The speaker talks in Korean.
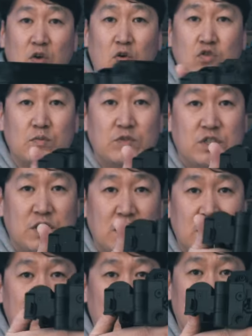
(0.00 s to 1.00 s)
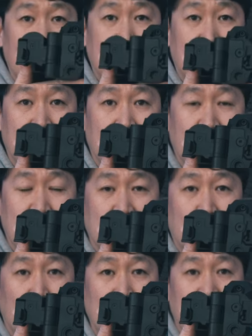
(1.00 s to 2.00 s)
요즘 GNG 사이트들은 이
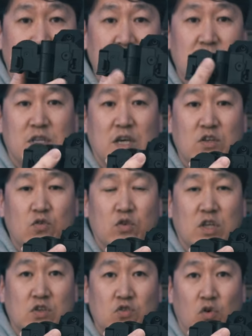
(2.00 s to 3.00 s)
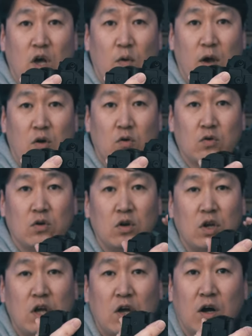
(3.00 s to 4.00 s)
스톡을 접었을 때 이쪽 뒤쪽에 회로를
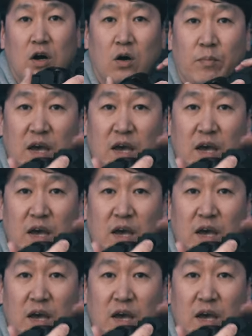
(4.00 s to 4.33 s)
어,